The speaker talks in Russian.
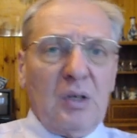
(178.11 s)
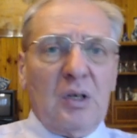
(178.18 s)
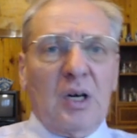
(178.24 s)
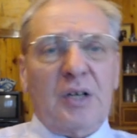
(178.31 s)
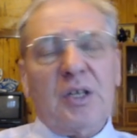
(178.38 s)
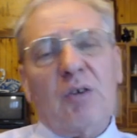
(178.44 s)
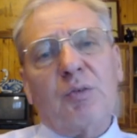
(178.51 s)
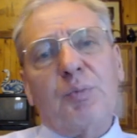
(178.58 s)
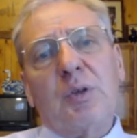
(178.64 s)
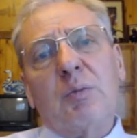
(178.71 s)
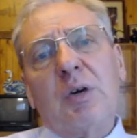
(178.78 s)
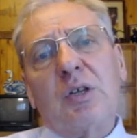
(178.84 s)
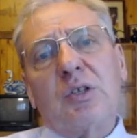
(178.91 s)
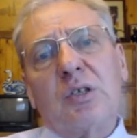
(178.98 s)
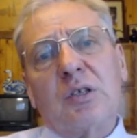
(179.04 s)
Хотя вот
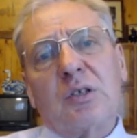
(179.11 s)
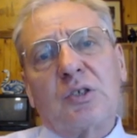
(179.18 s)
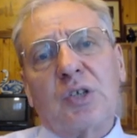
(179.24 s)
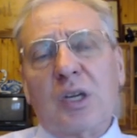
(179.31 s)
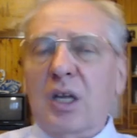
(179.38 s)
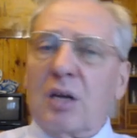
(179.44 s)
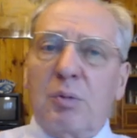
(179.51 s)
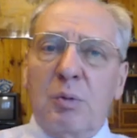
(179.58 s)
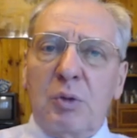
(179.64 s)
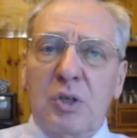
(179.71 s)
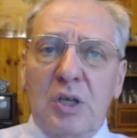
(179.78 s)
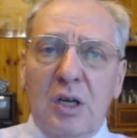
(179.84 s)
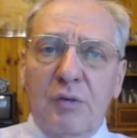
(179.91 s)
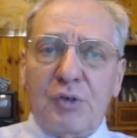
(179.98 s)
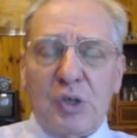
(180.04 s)
понимаете, Шахрияр
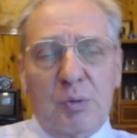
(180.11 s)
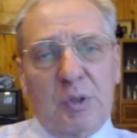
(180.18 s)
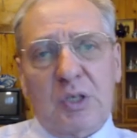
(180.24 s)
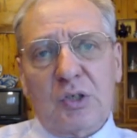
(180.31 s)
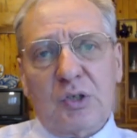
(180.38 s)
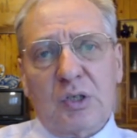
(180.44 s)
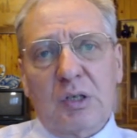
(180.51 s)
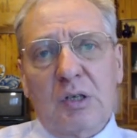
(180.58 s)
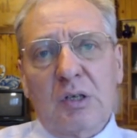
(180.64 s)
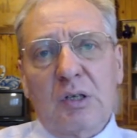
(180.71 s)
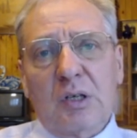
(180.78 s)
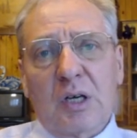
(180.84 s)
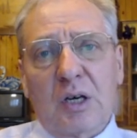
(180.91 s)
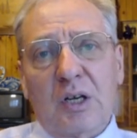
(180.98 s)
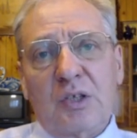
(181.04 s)
Мамедяров, шахматист,
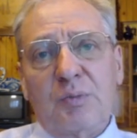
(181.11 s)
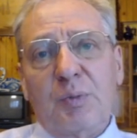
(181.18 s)
как раз